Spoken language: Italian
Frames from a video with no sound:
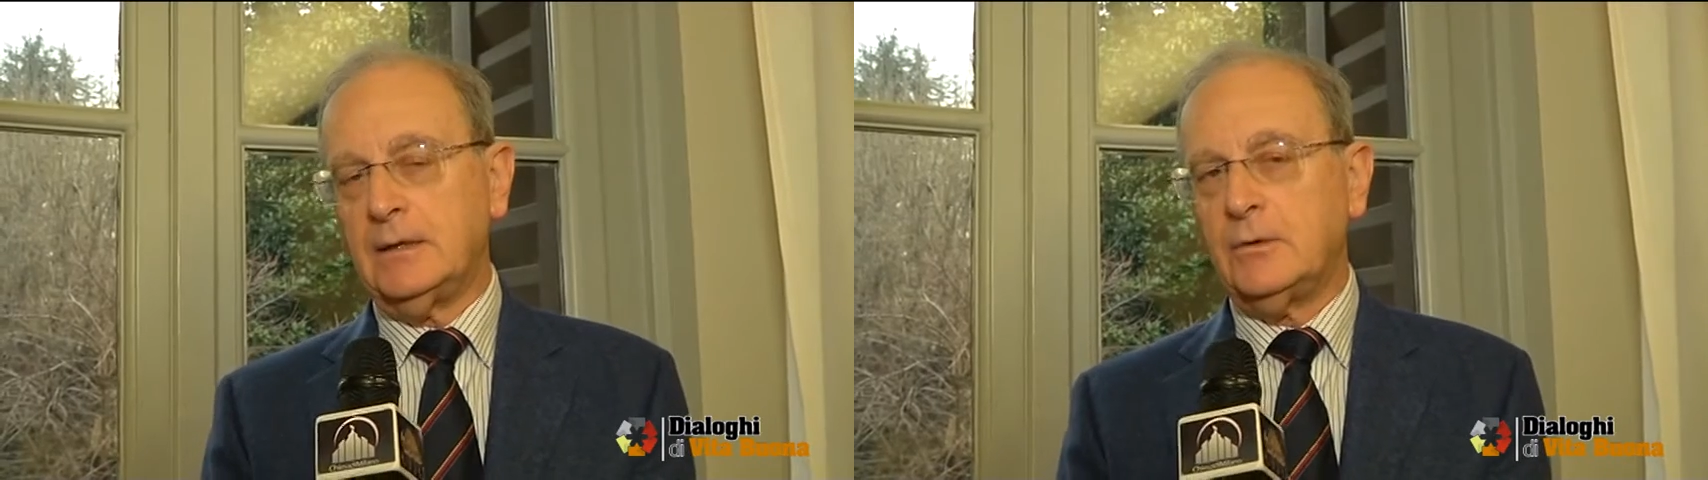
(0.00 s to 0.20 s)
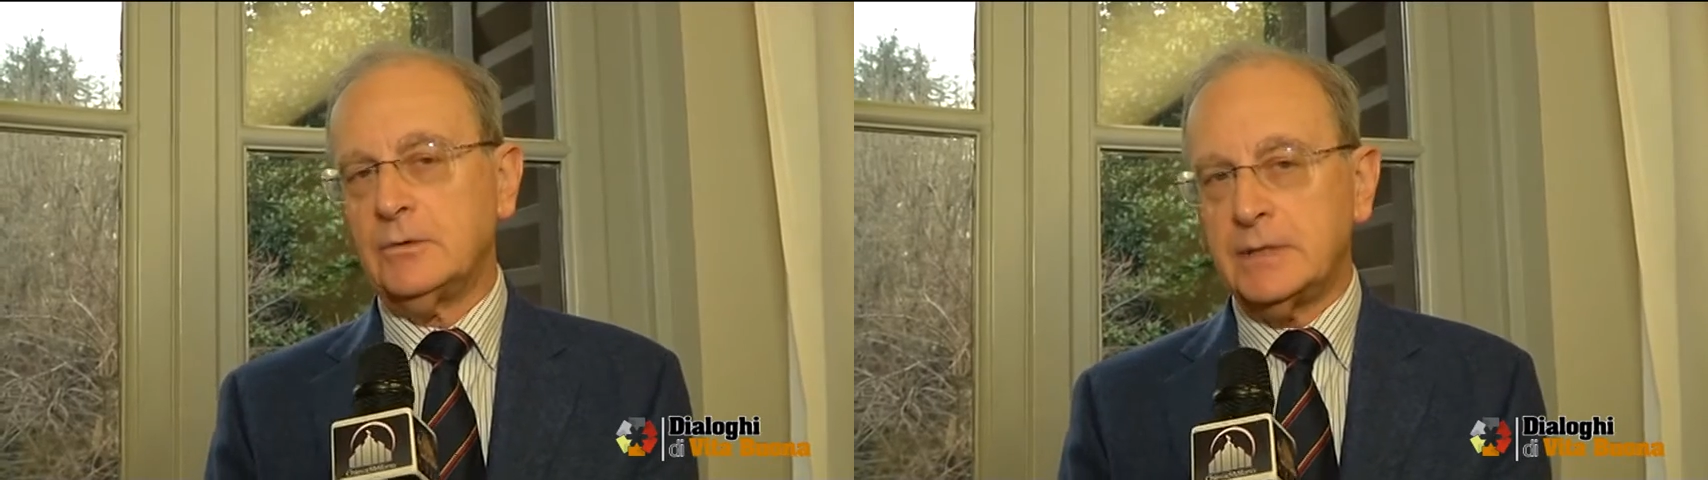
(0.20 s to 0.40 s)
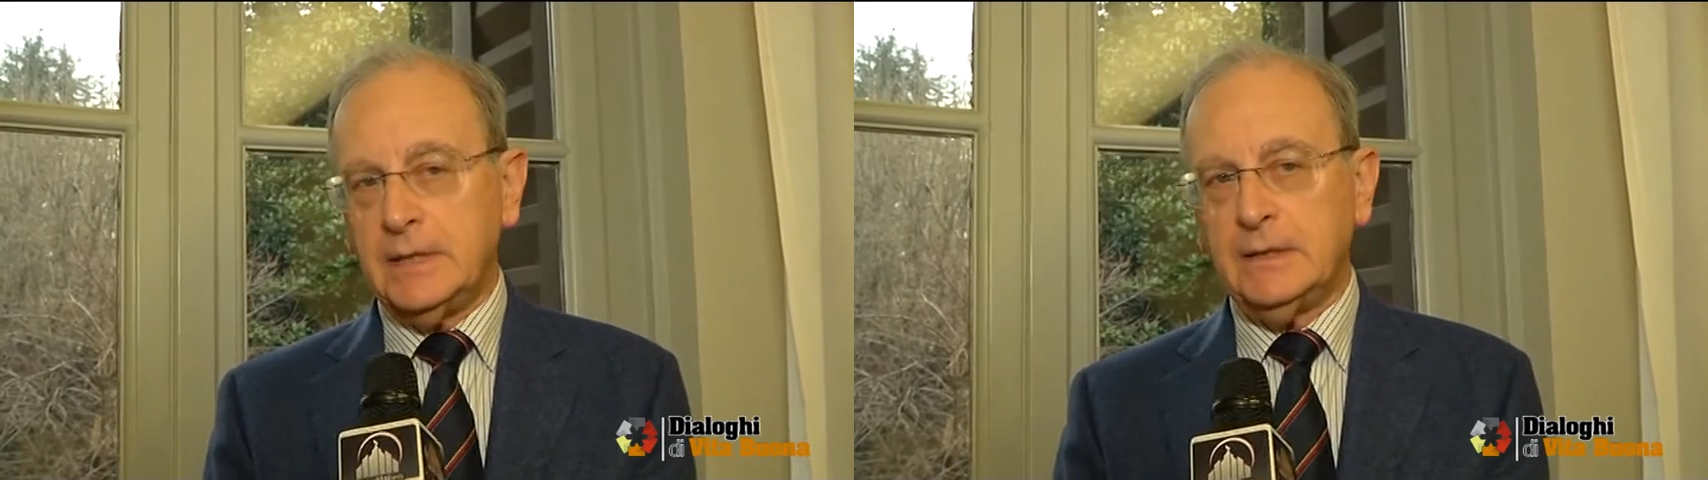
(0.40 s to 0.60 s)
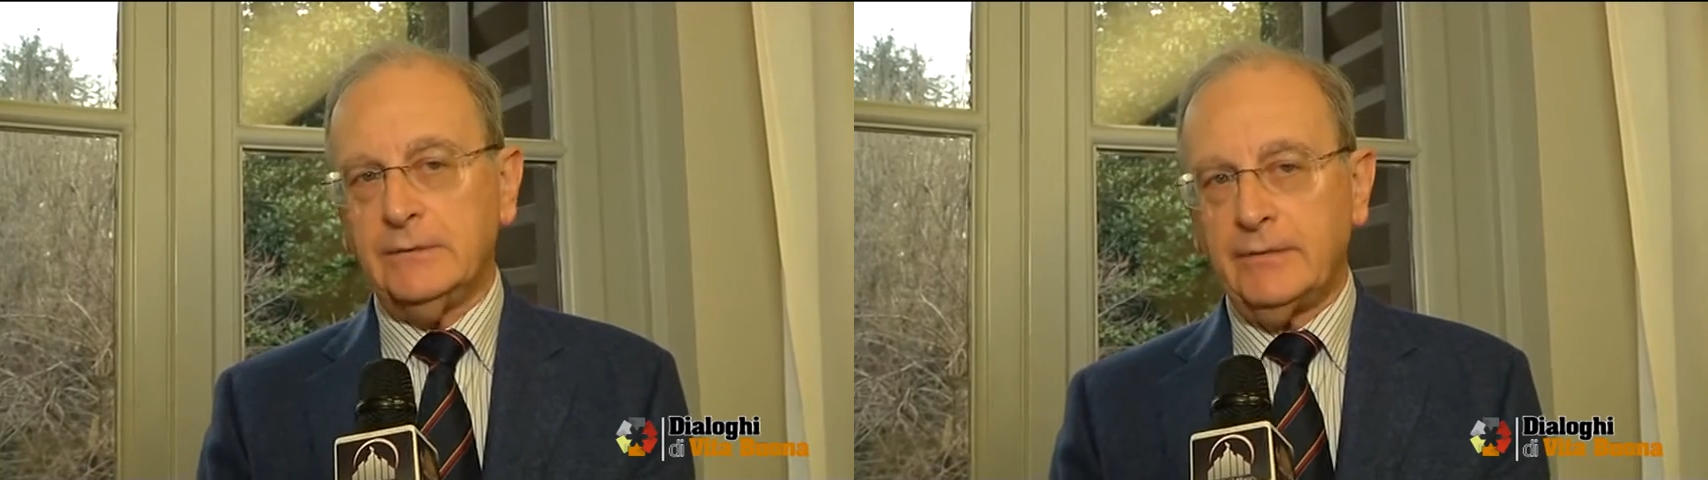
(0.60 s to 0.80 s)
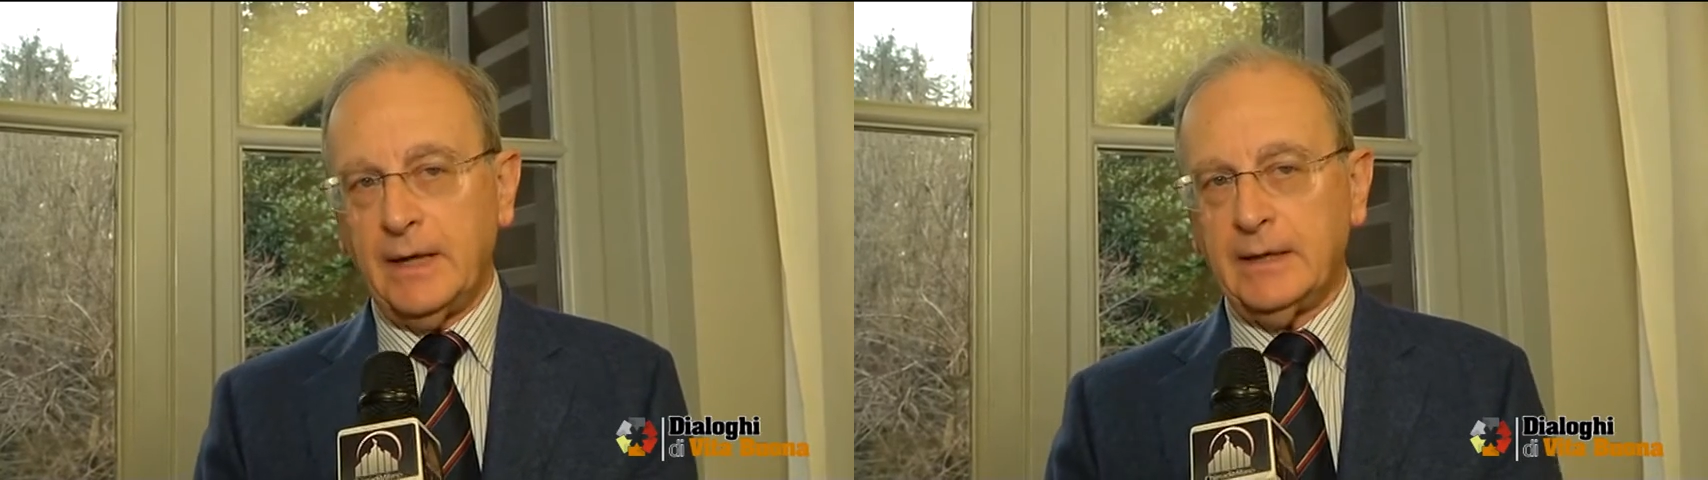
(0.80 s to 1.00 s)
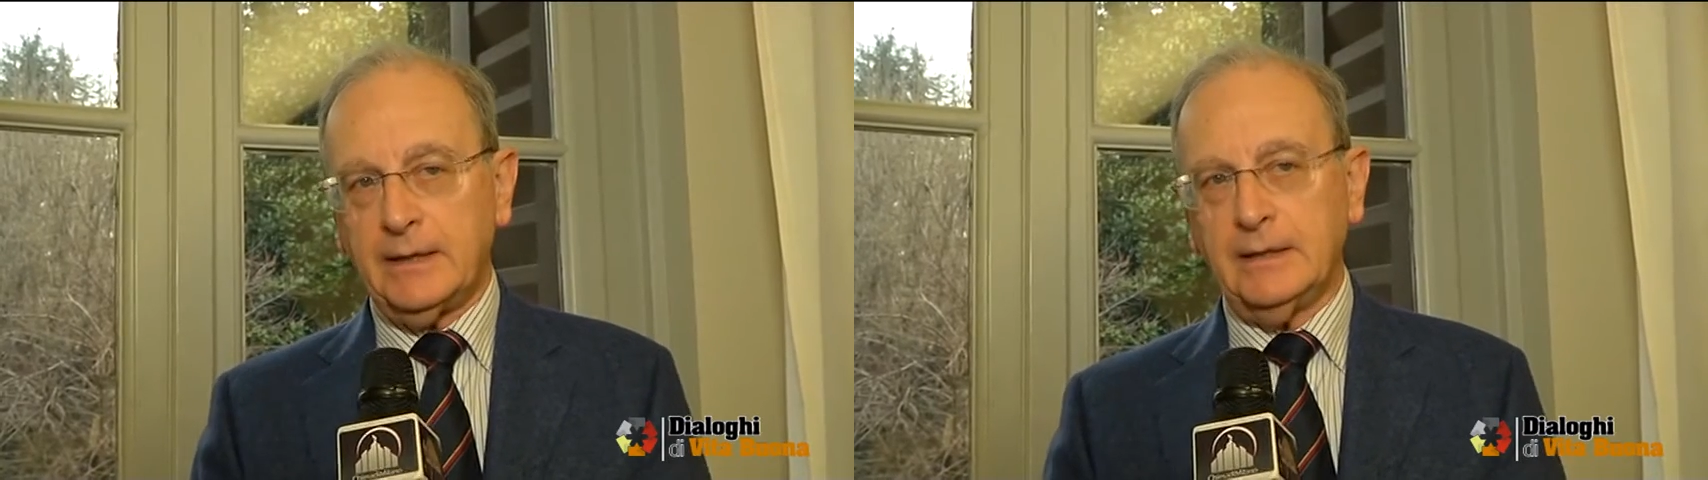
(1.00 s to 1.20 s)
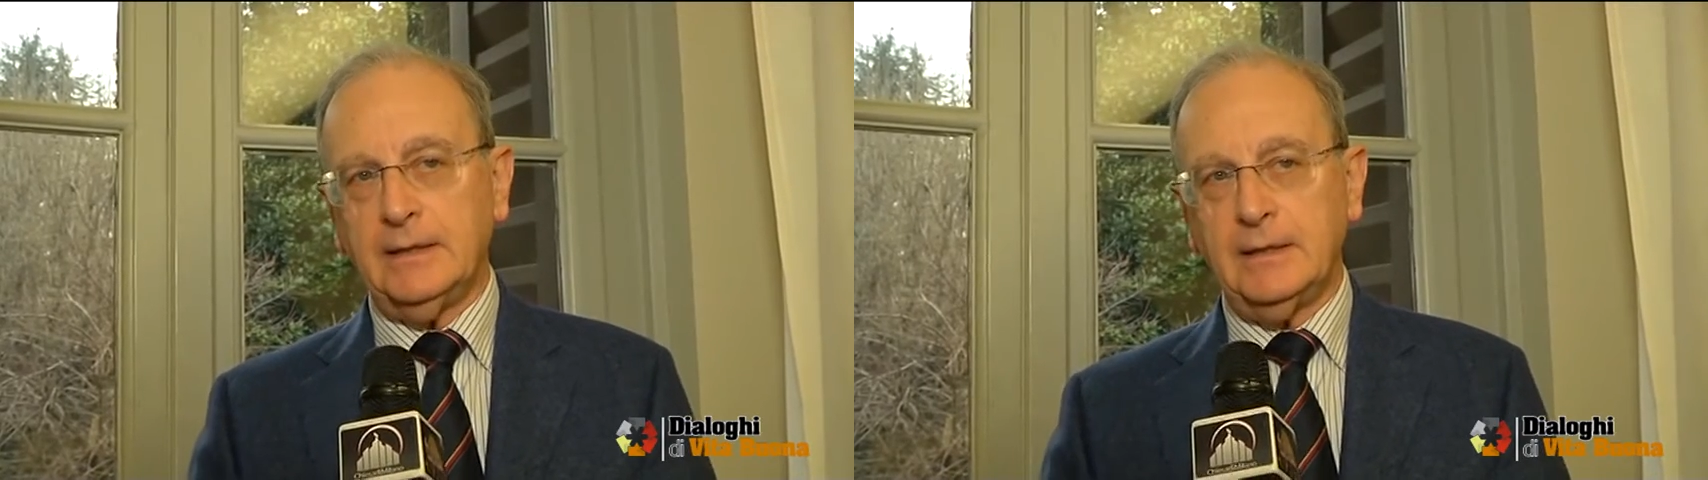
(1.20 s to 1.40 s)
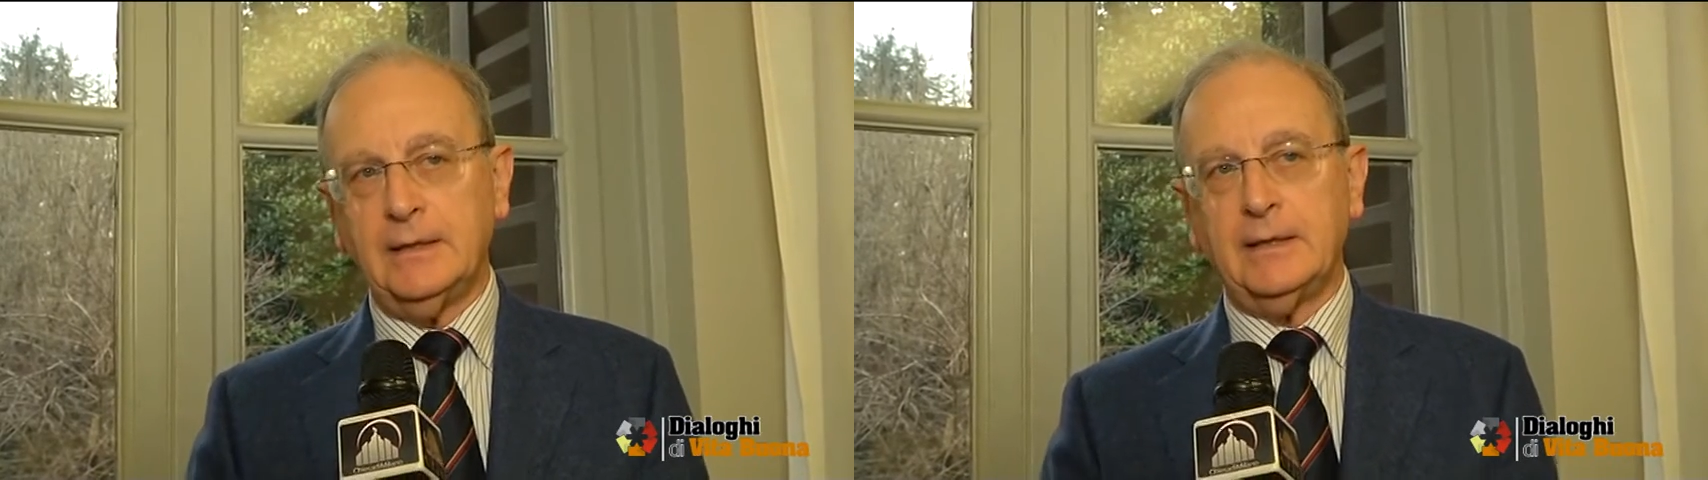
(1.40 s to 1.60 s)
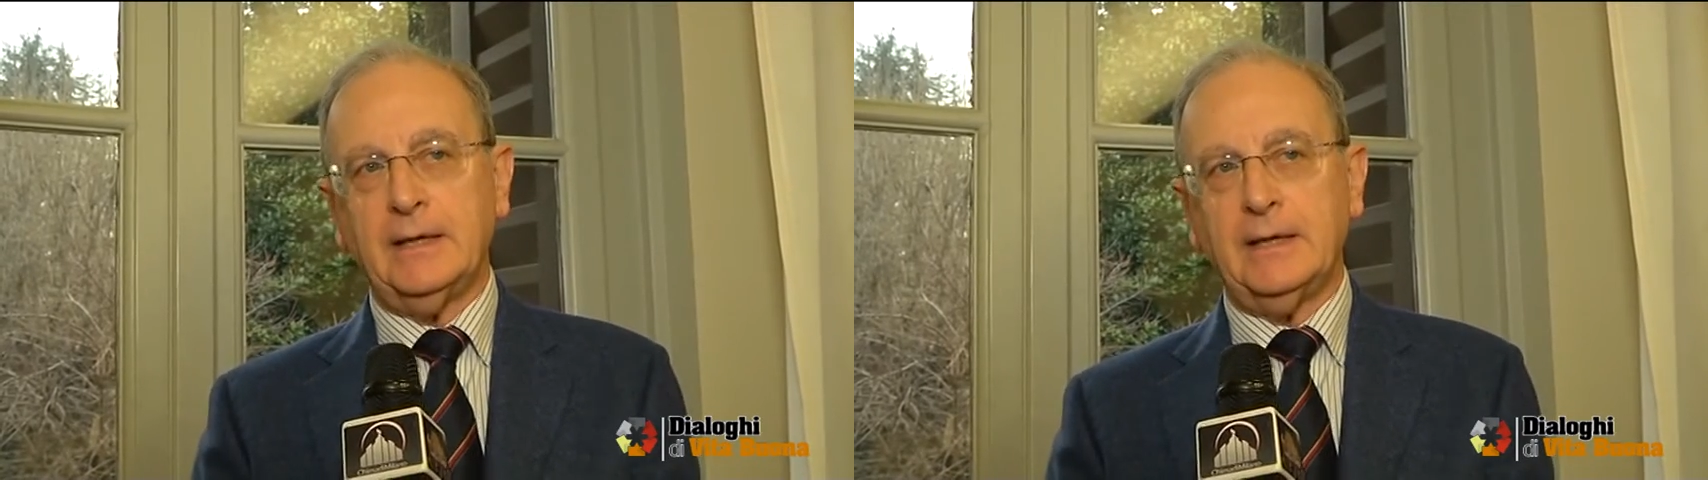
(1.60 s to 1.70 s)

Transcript: così fare e eh,